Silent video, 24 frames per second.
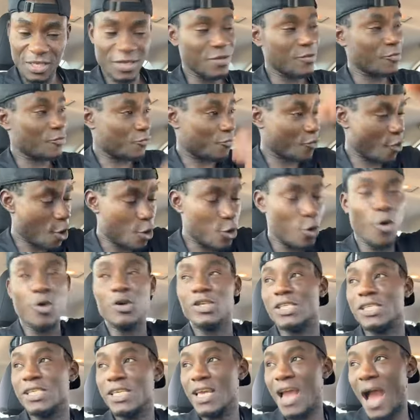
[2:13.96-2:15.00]
ils veulent
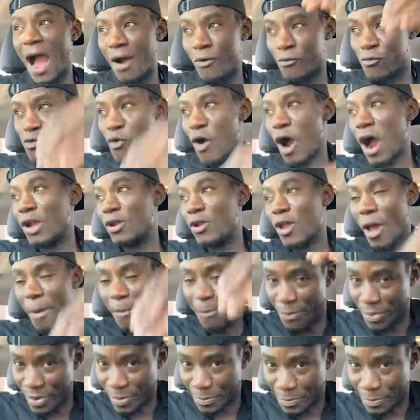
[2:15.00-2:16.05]
aussi avoir leur